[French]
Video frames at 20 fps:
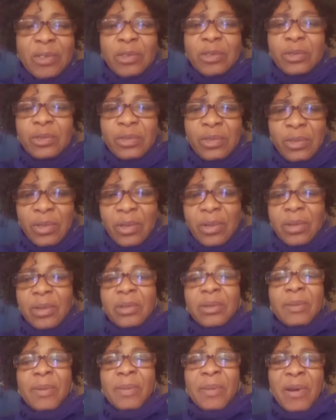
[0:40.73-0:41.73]
du Dieu
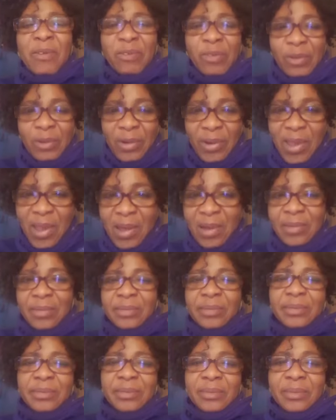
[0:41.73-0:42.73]
de Papa Florian
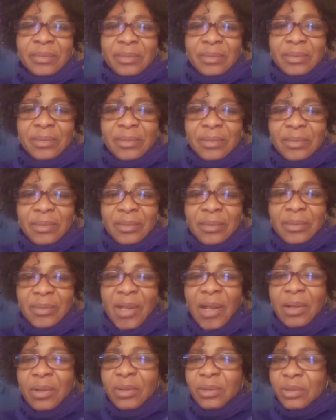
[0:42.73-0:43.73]

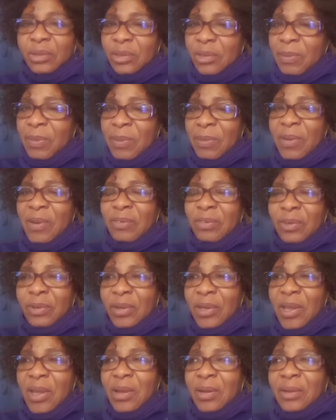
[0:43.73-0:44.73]
Le Dieu de Papa
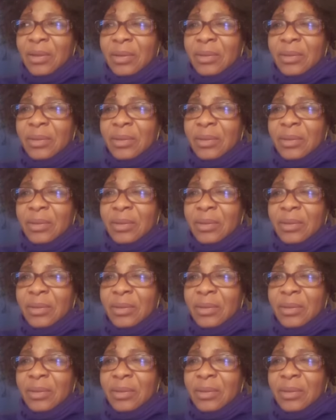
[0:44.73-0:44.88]
Florian